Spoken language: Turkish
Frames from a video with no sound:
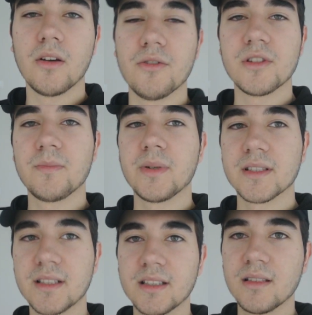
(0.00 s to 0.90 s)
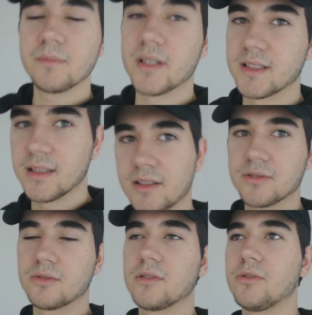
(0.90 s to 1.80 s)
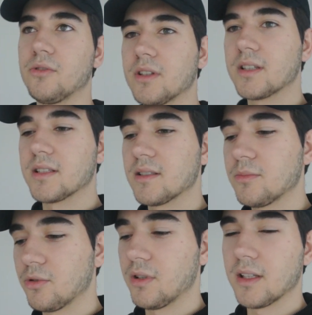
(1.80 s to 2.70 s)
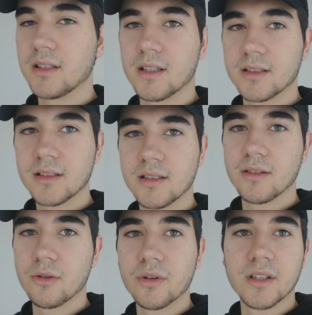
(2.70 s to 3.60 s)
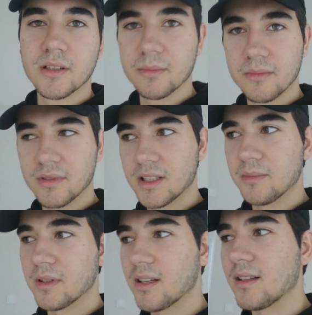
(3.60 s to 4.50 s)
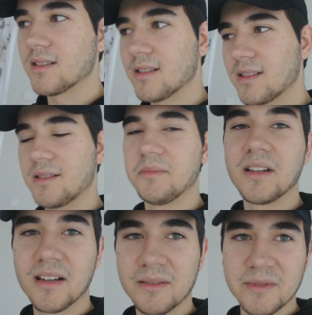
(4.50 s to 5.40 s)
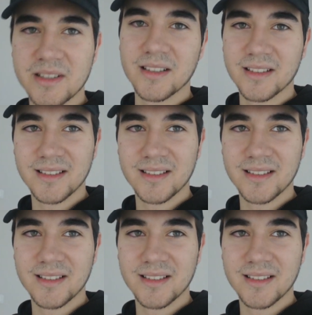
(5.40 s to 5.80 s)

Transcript: Önce pazara gidelim, pazardan sonra da dükkana geçelim. Dükkanda artık öğrenirim kimin kalacağını, kimin kalmayacağını.